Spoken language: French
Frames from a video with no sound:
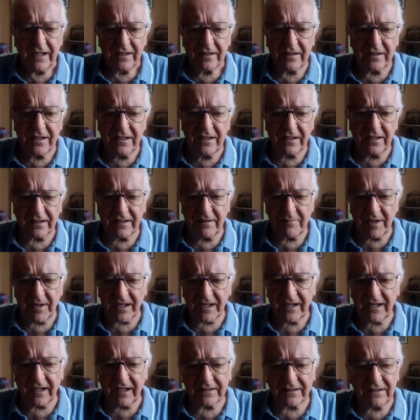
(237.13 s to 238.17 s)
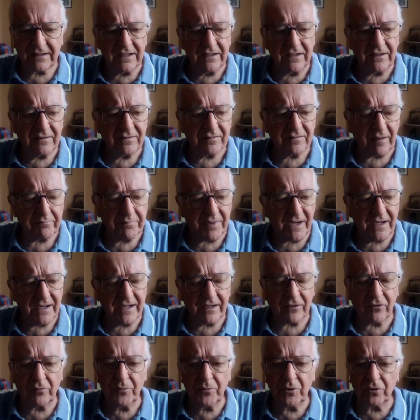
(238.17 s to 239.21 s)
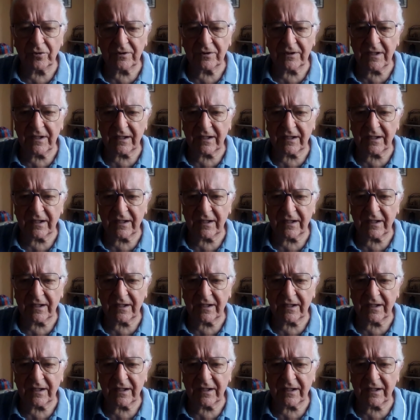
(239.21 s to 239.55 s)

qui, en Amérique latine, s'appellent les communautés